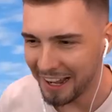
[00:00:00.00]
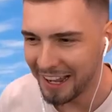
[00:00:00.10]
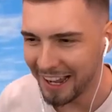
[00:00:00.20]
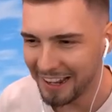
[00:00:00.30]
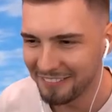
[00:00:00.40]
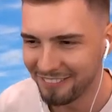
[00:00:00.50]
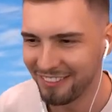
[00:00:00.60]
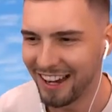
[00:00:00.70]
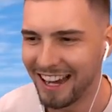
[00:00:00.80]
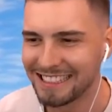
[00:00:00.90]
Hey,
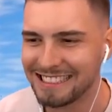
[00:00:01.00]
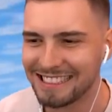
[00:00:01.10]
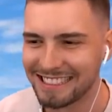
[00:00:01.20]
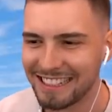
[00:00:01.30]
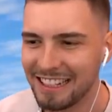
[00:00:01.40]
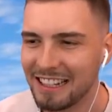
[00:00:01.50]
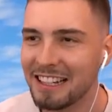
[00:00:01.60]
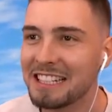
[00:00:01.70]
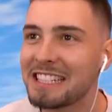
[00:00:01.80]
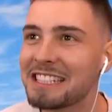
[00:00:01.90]
was?
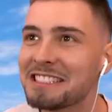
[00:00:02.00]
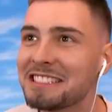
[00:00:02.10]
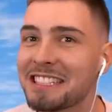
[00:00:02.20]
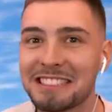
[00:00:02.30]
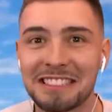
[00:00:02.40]
Das ist das